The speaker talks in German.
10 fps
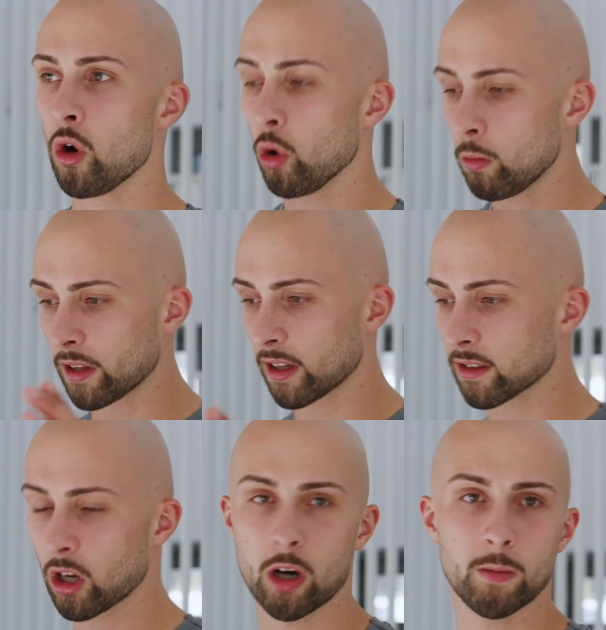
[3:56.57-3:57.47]
um an
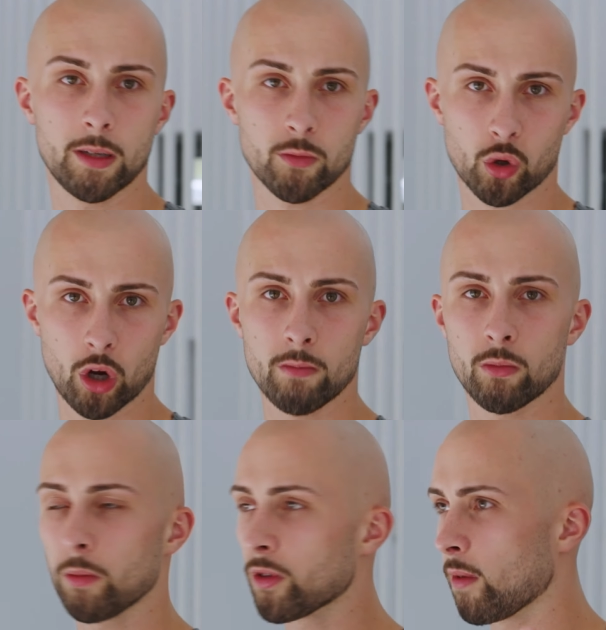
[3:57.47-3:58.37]
dein Traumleben zu
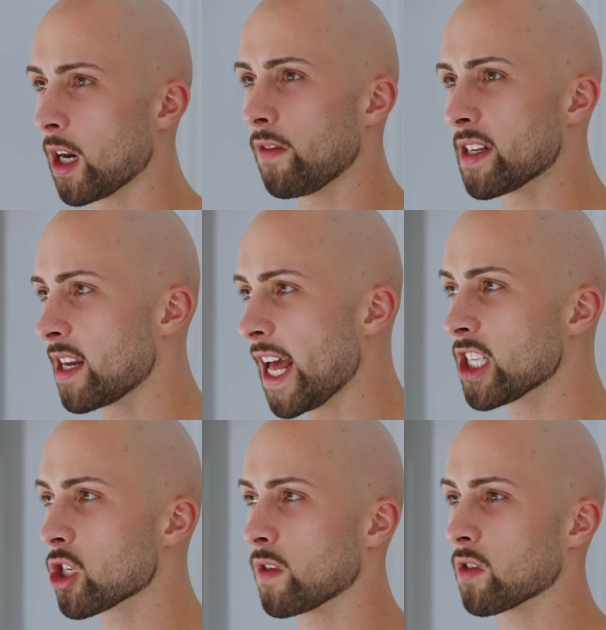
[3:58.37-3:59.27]
kommen, optimalerweise
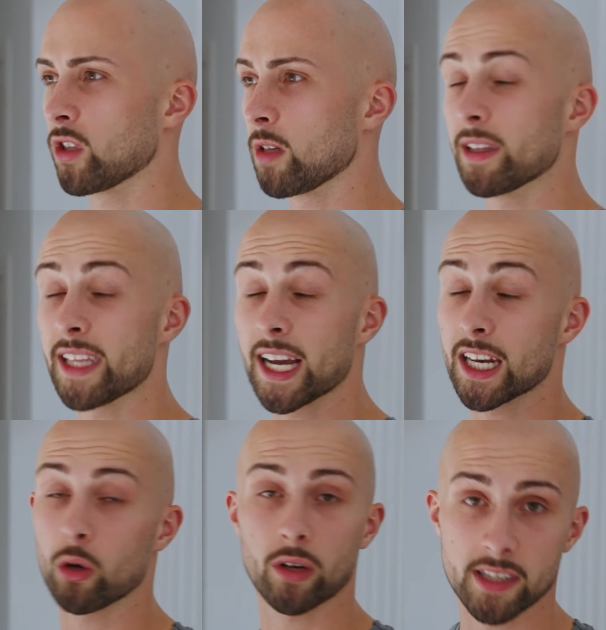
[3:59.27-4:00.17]
lernst du was von jemandem, der
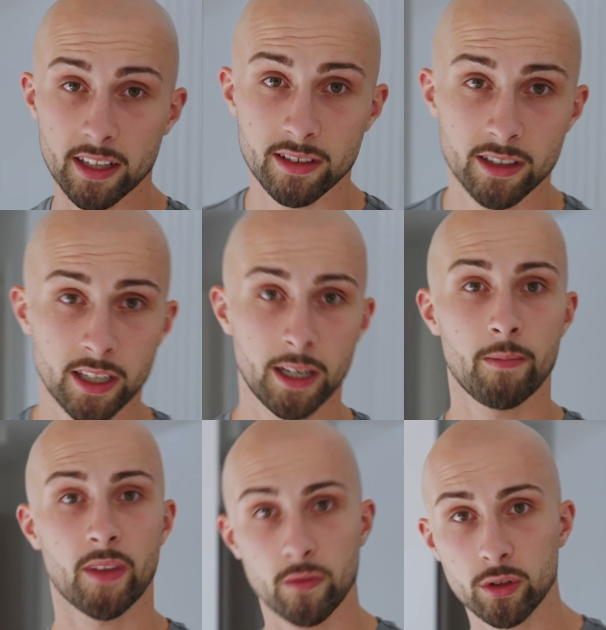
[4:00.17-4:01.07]
genau das hat.
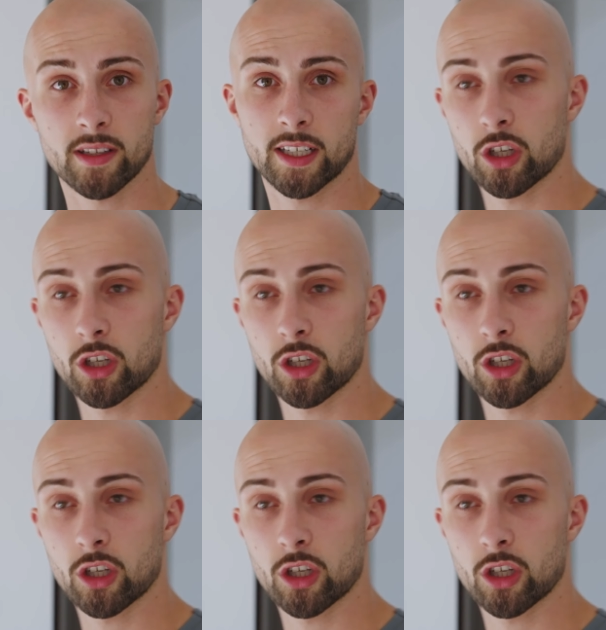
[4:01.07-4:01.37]
Dann wird das